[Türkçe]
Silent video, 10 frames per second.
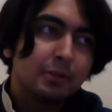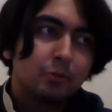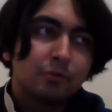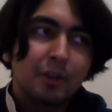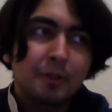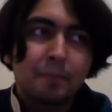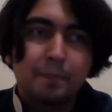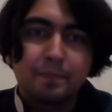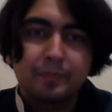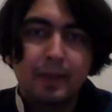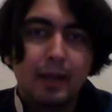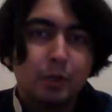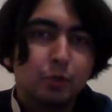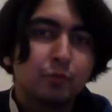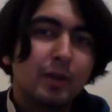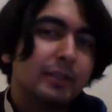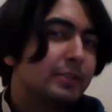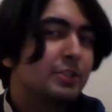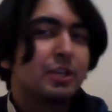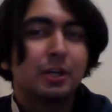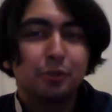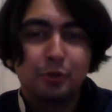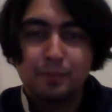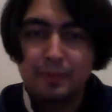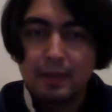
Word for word: lütfen. Yani lütfen rica ediyorum.